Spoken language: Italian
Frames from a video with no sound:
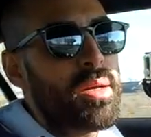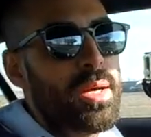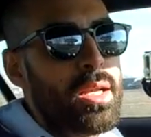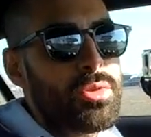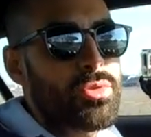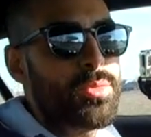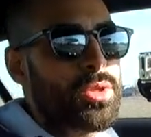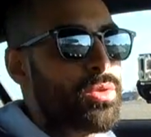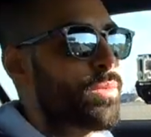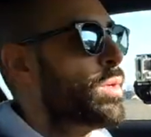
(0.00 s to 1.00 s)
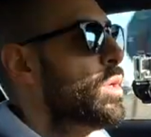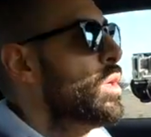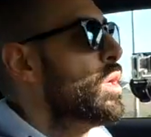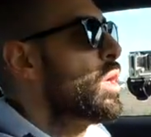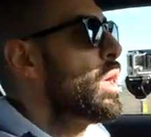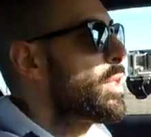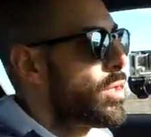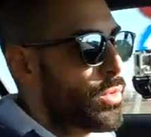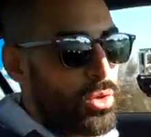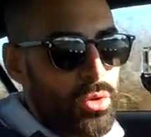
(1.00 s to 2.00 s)
balla subito ed
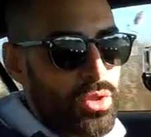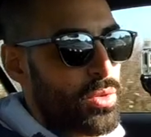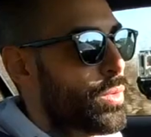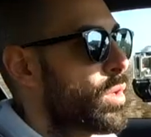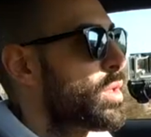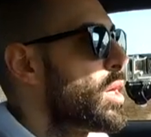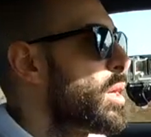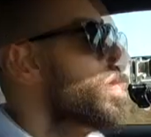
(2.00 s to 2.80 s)
è noioso a lungo andare.